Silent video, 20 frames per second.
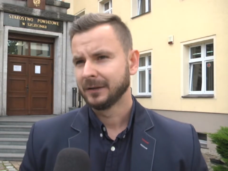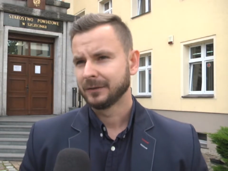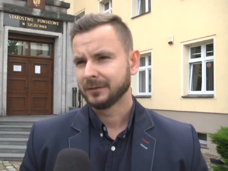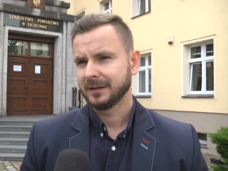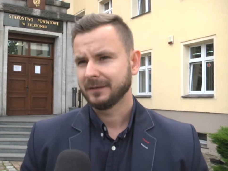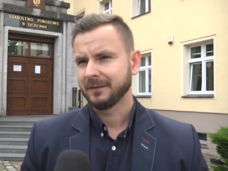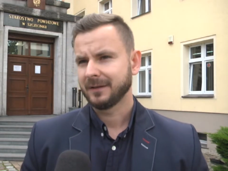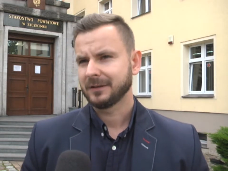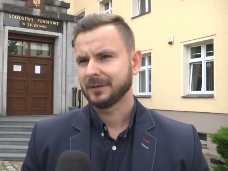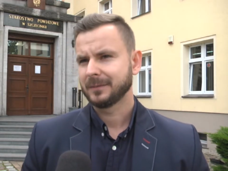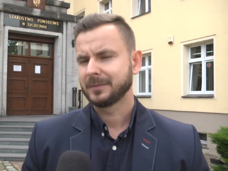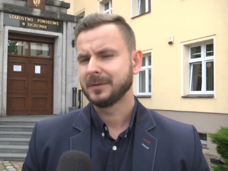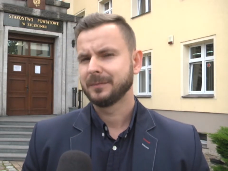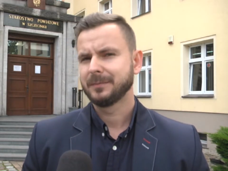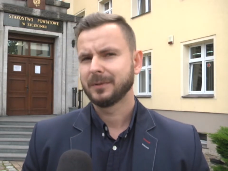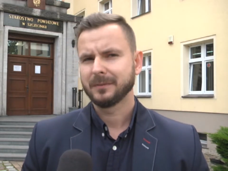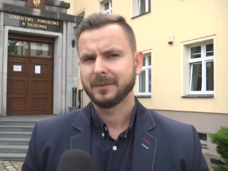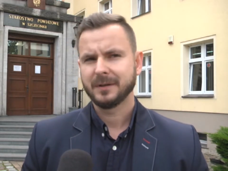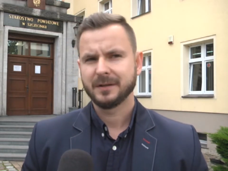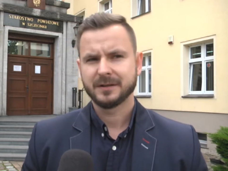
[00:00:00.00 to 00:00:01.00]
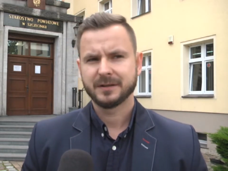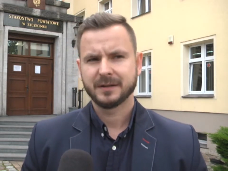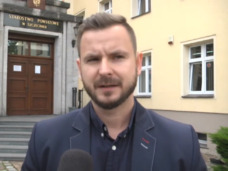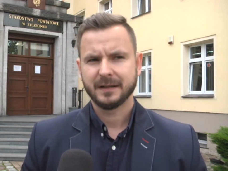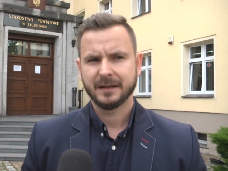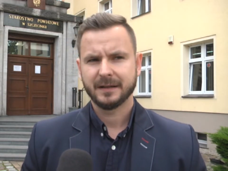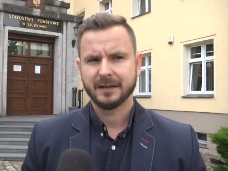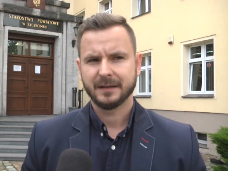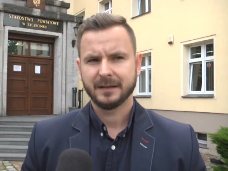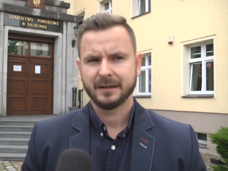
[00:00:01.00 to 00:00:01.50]
Tutaj warto przypomnieć,
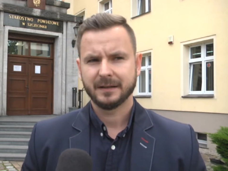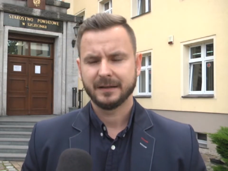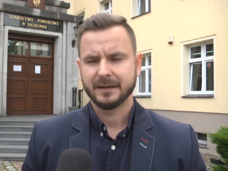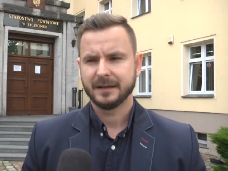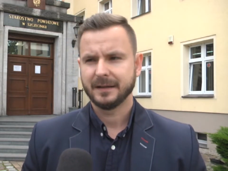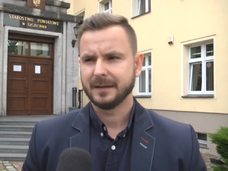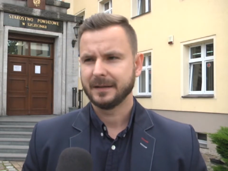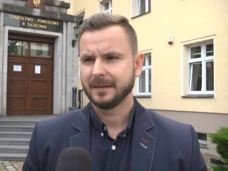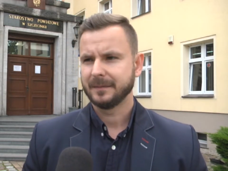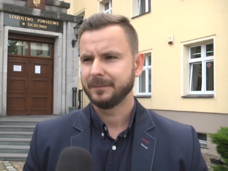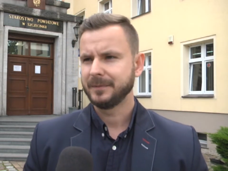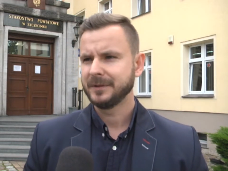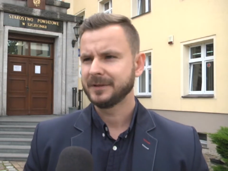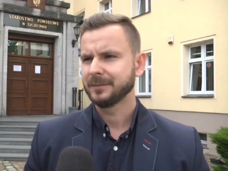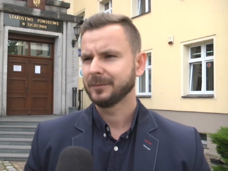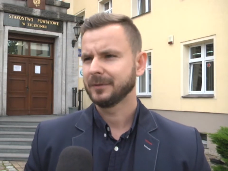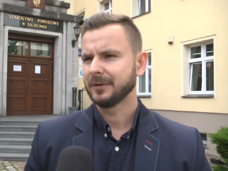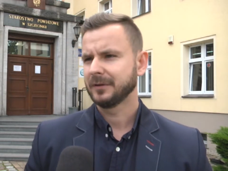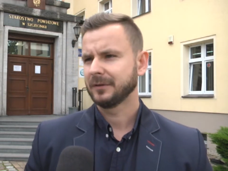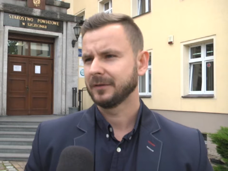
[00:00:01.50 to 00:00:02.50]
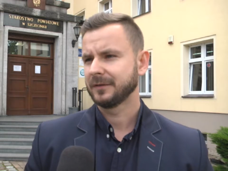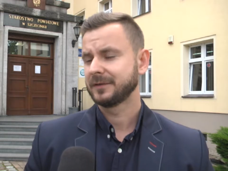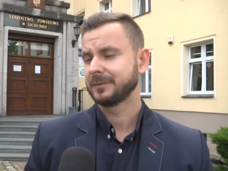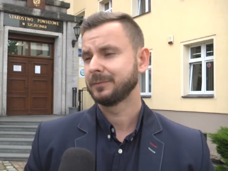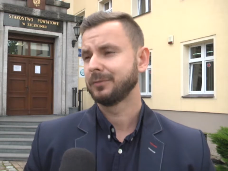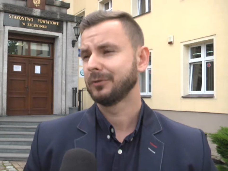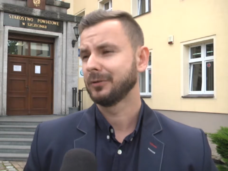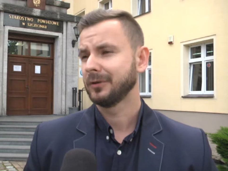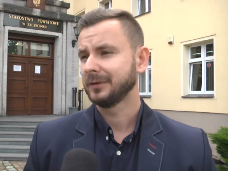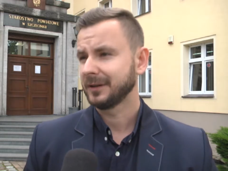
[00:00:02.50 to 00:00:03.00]
że e, pismo
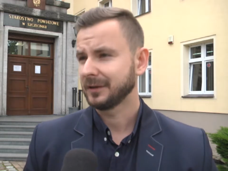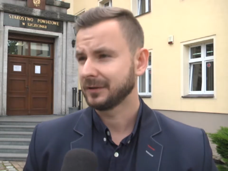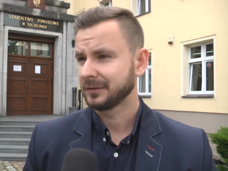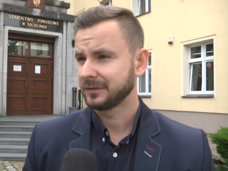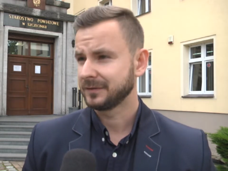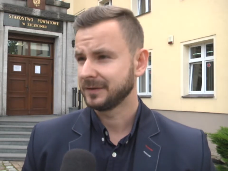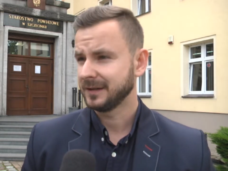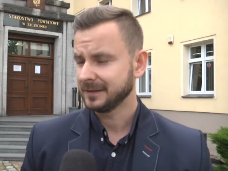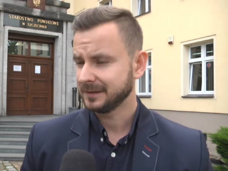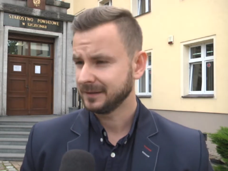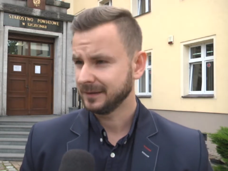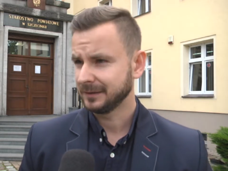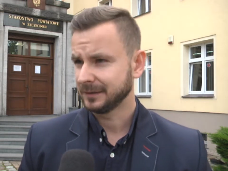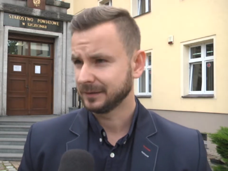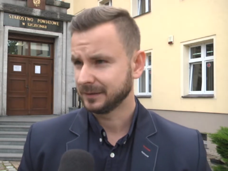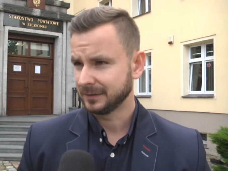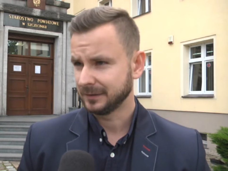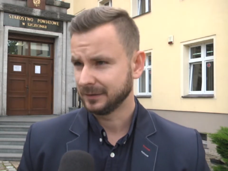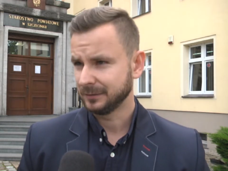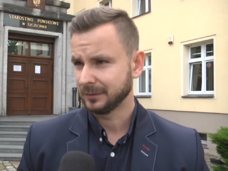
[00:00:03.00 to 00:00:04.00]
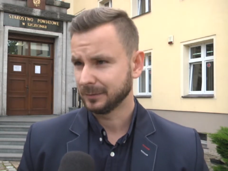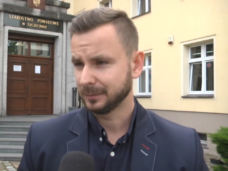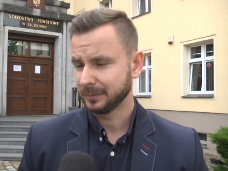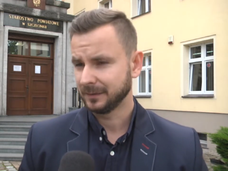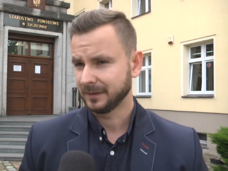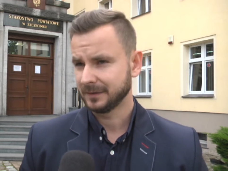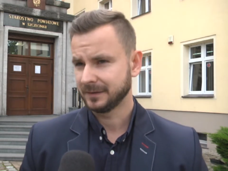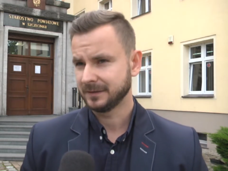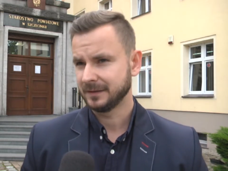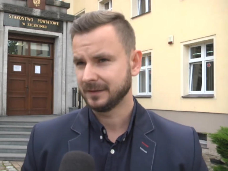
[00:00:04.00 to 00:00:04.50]
Wspólnota już wcześniej doceniło
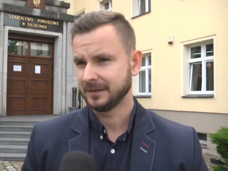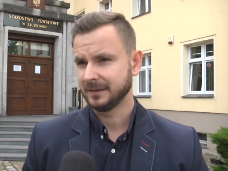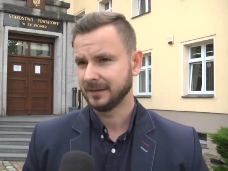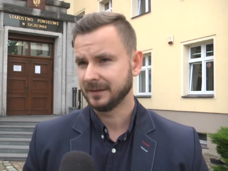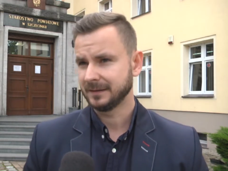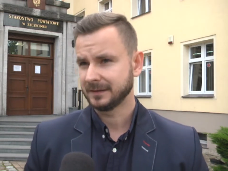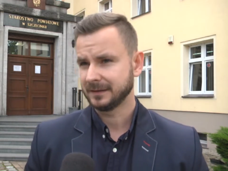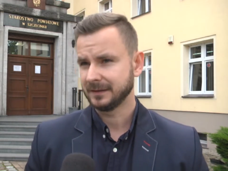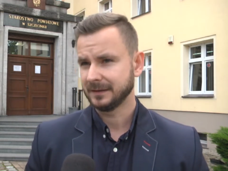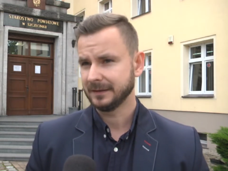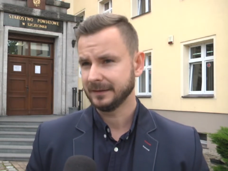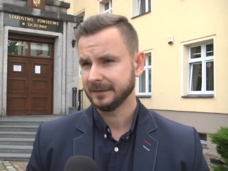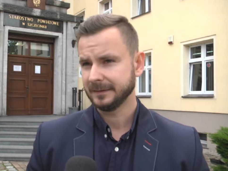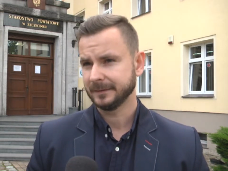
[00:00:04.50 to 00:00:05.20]
powiat szczecinecki,